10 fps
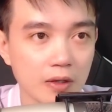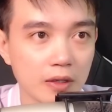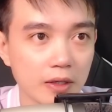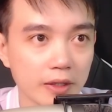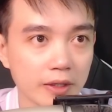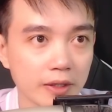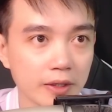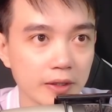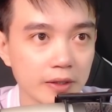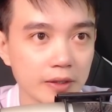Ôi,
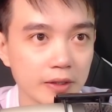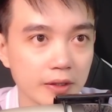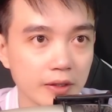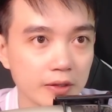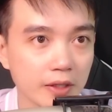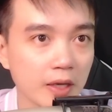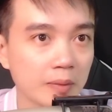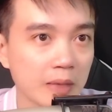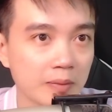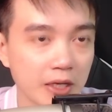được thầy Năm
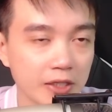đem đi